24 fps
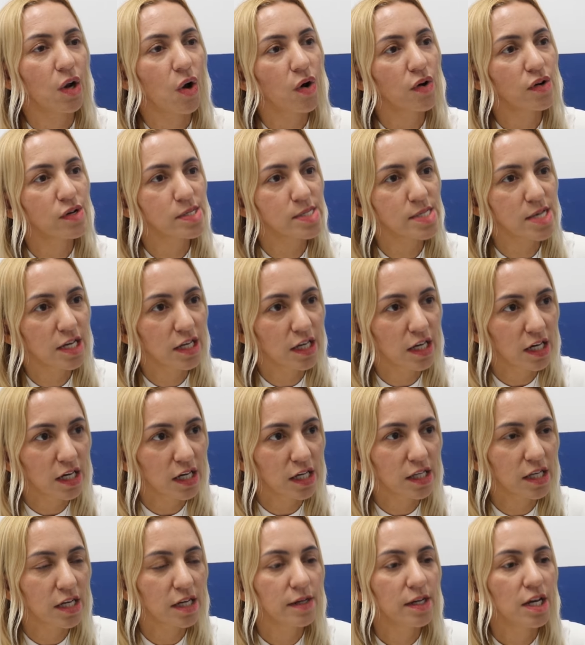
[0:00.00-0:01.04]
logo em
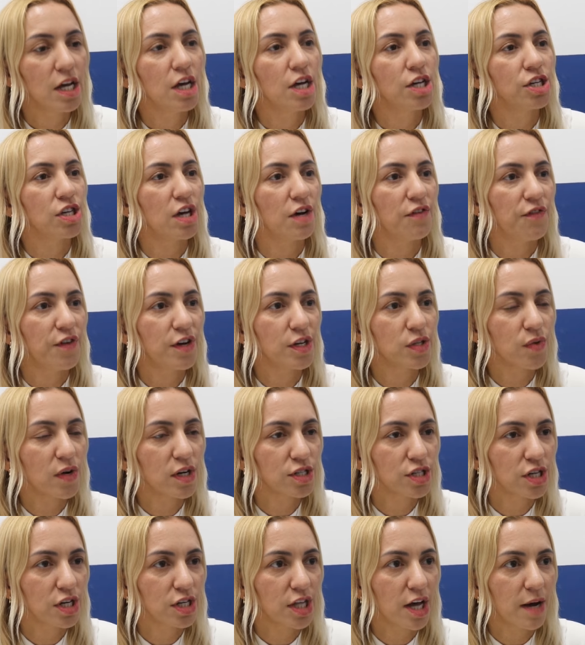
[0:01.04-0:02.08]
seguida já é feito o
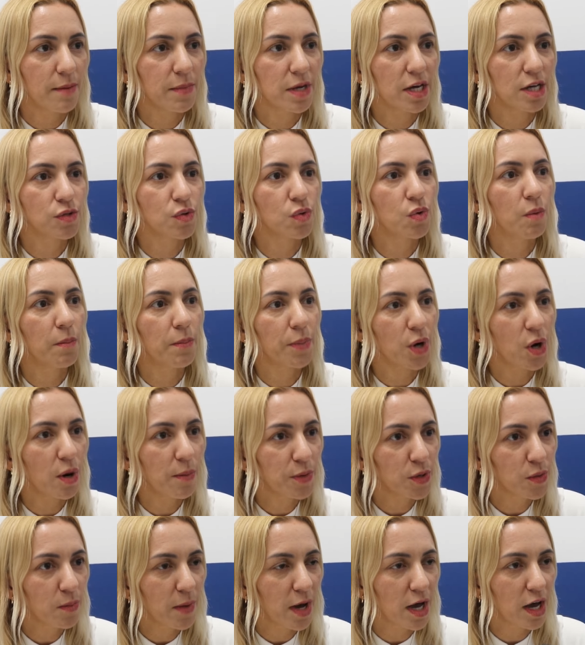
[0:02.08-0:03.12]
agendamento com o
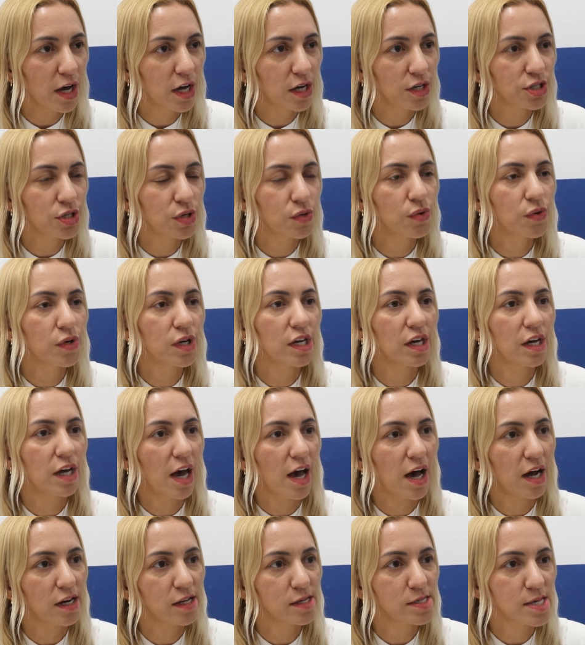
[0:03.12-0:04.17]
próprio médico que
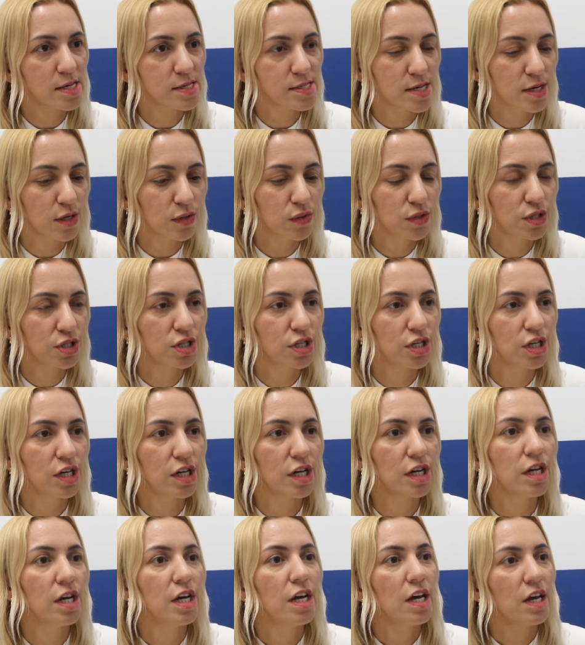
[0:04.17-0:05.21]
realiza a
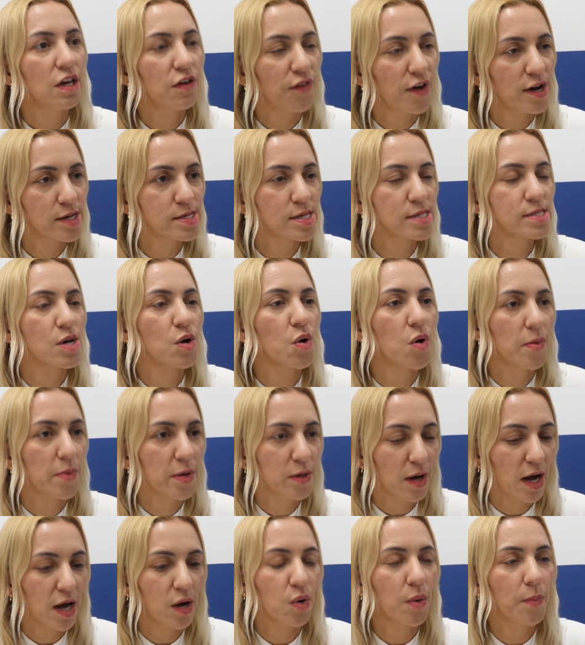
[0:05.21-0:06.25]
cirurgia e faz esse
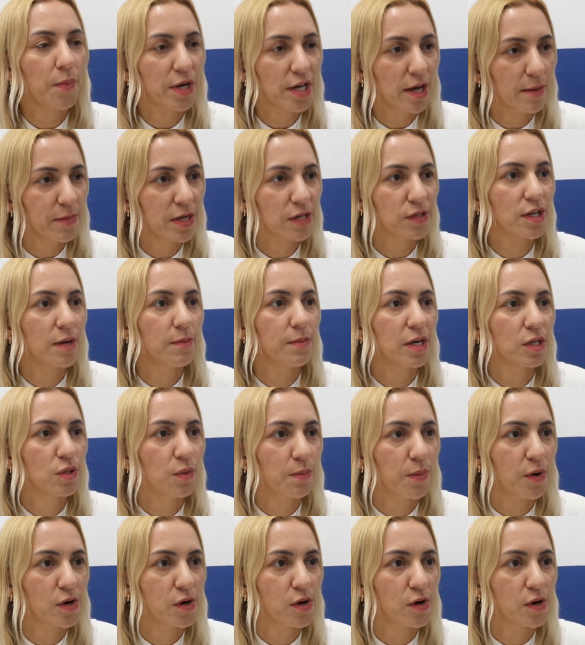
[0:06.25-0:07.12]
acompanhamento também no